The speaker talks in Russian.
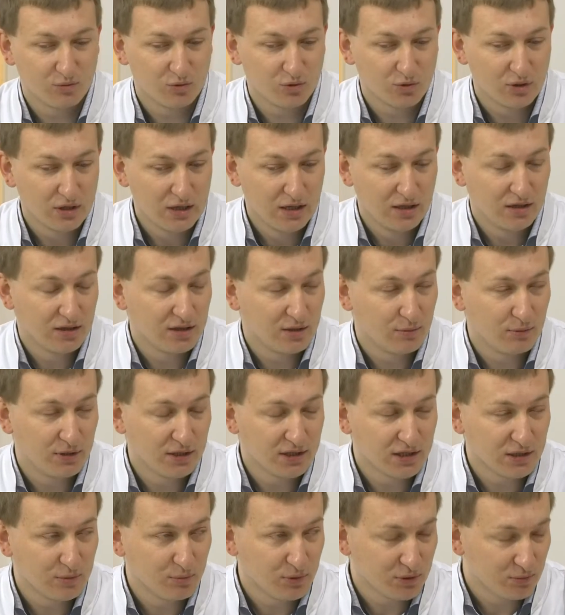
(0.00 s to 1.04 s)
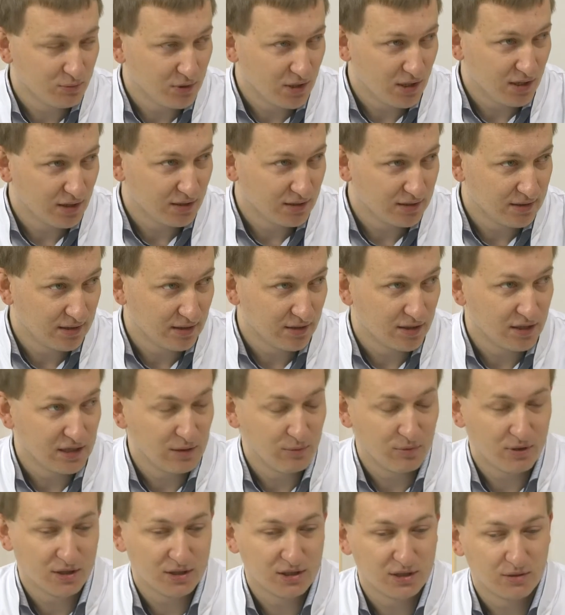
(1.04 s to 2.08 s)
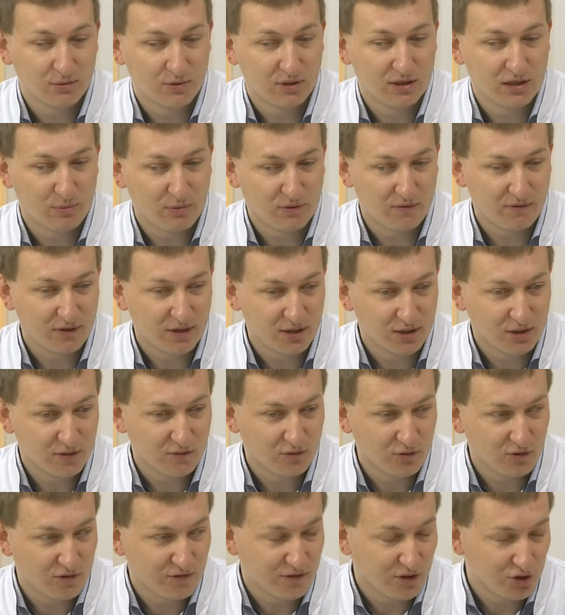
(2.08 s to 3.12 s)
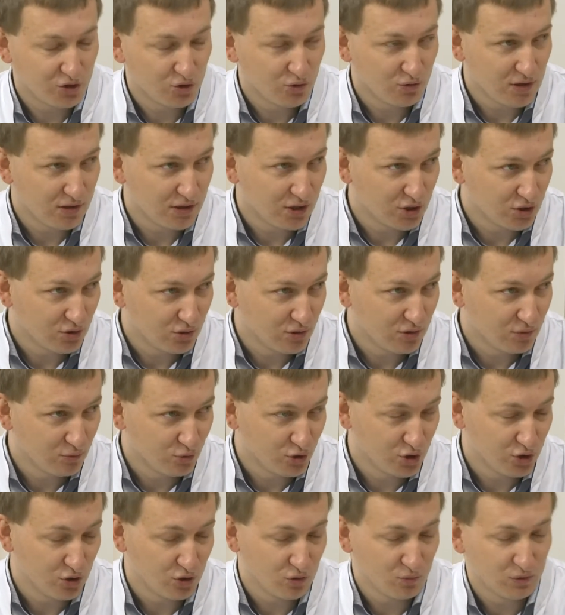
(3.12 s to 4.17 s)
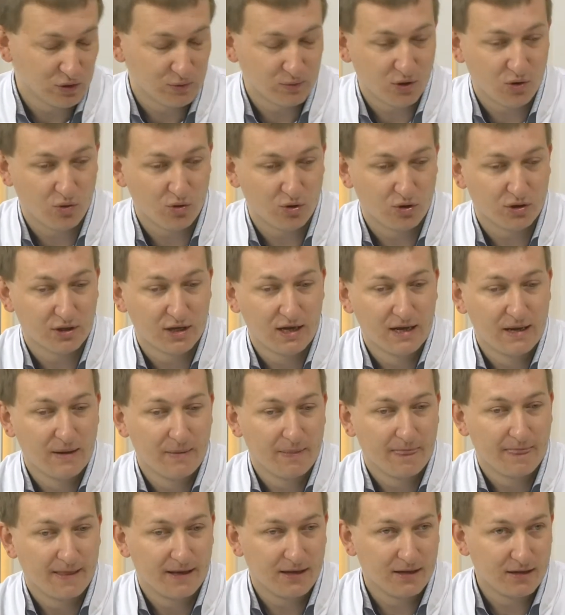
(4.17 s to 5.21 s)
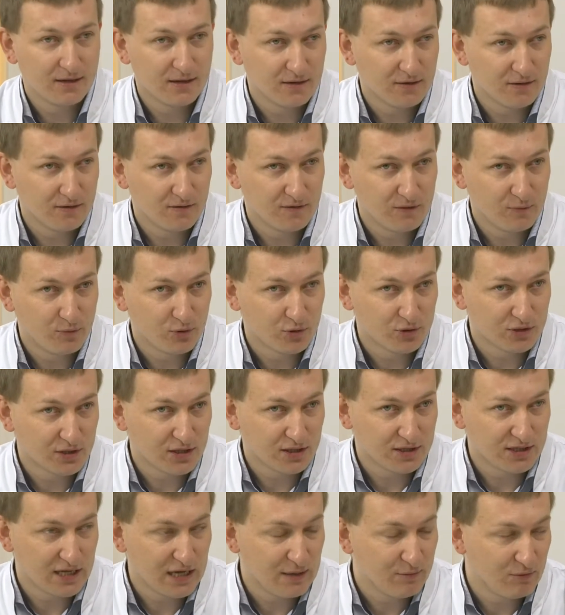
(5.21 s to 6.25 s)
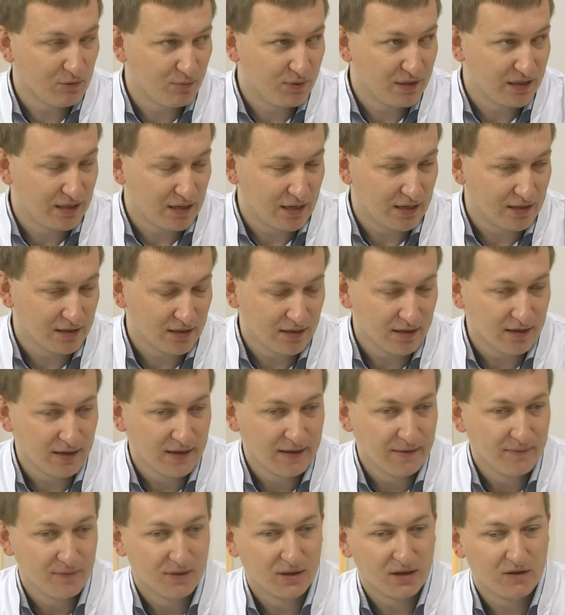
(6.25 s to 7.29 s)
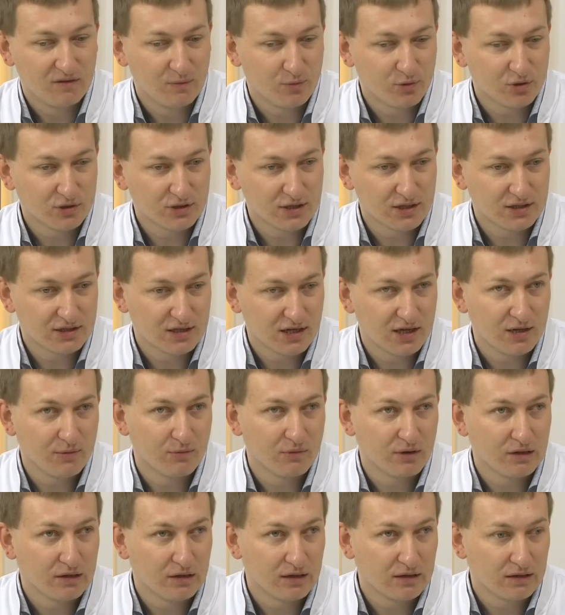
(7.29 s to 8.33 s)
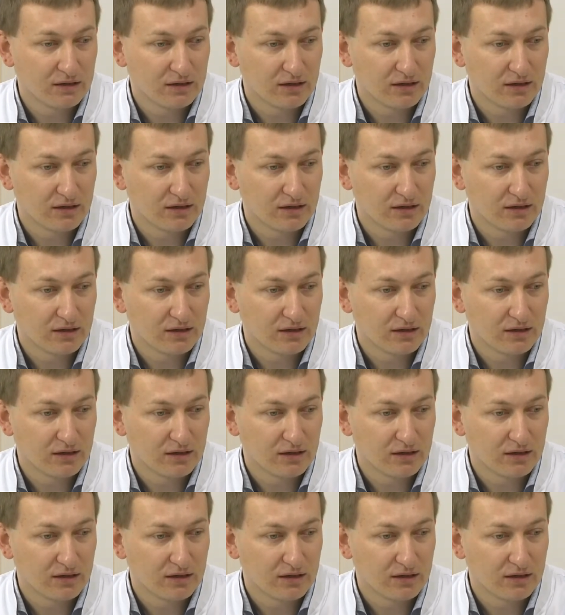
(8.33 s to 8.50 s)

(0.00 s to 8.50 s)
ему таблетки подбирает, если это необходимо, и направляет его к врачу, когда что-то мужчину беспокоит. И, э, вопрос касаемо питания и вопрос касаемо